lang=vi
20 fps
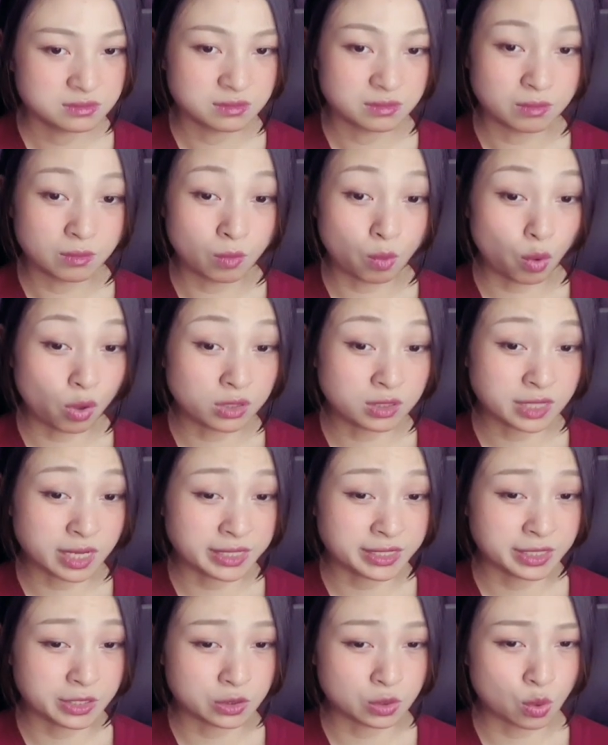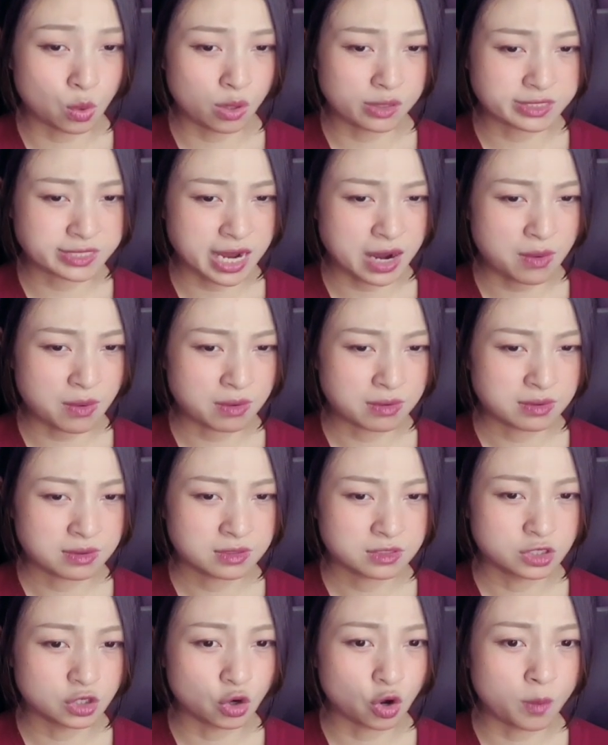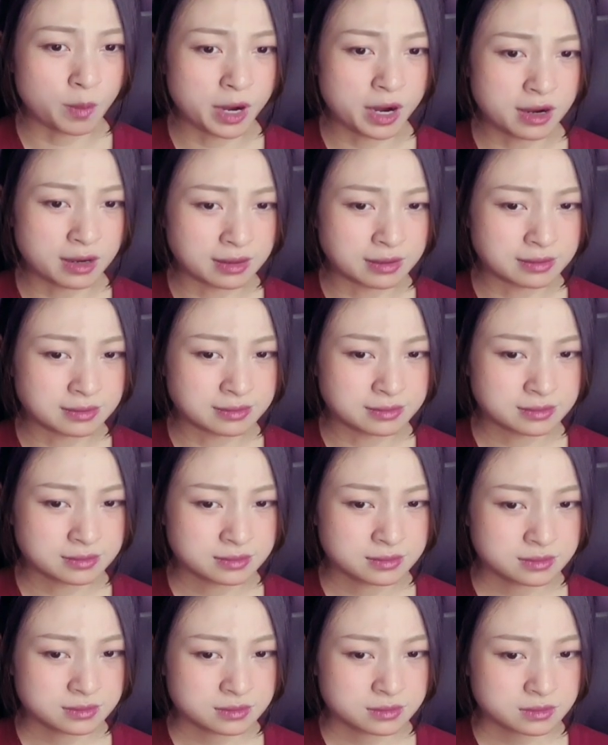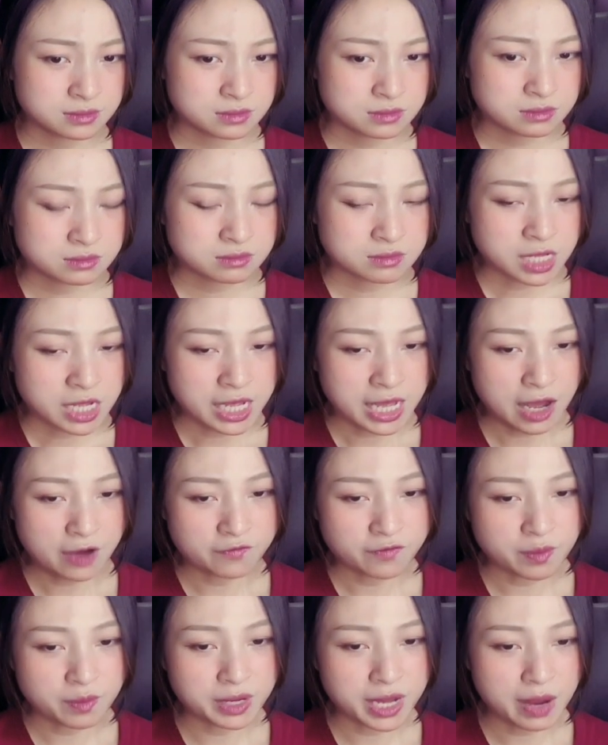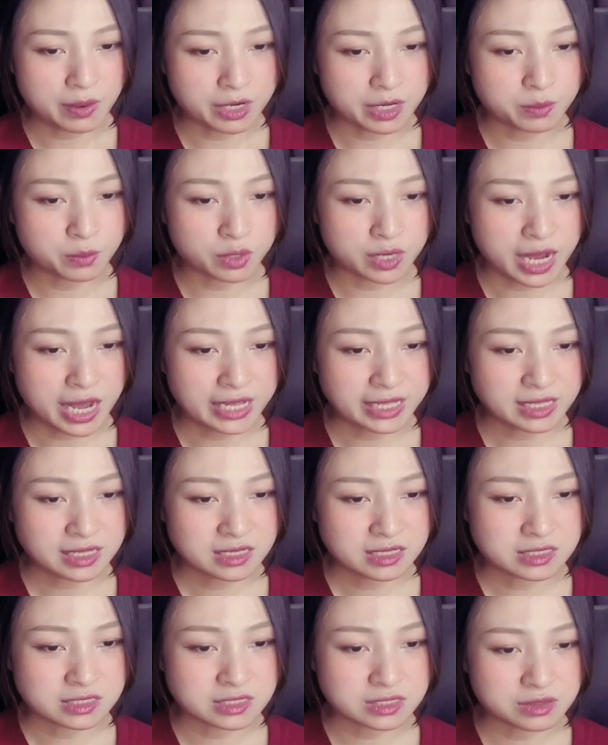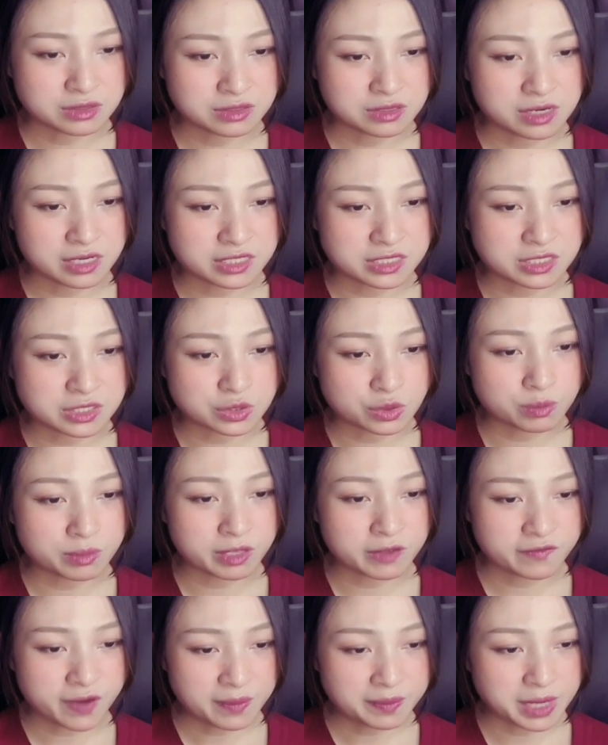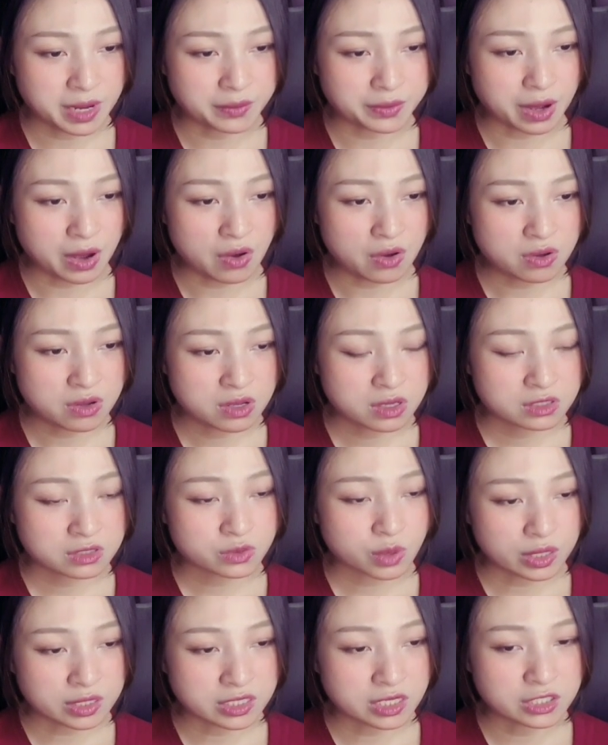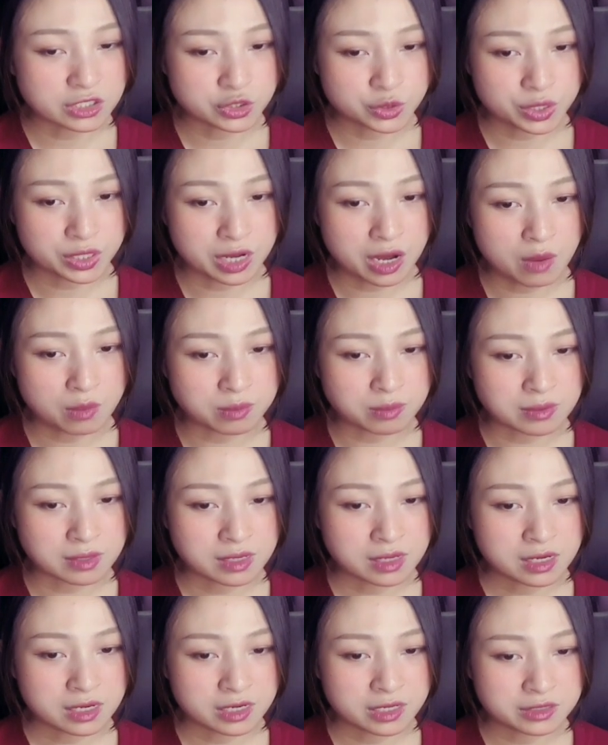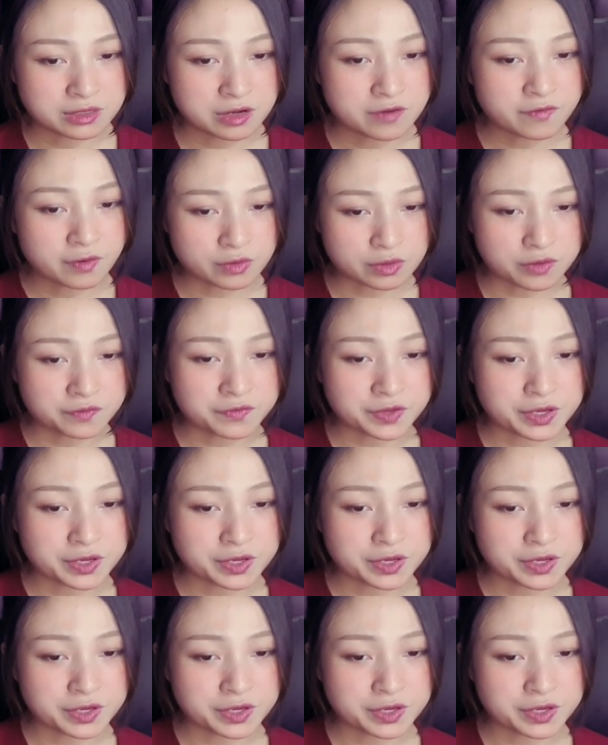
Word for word: muốn ta nhận thua sao đừng có mơ ngao phong gào lên một cái dường như là sử dụng bí pháp nào đó toàn thân chuyển hồng lần nữa vào tới phía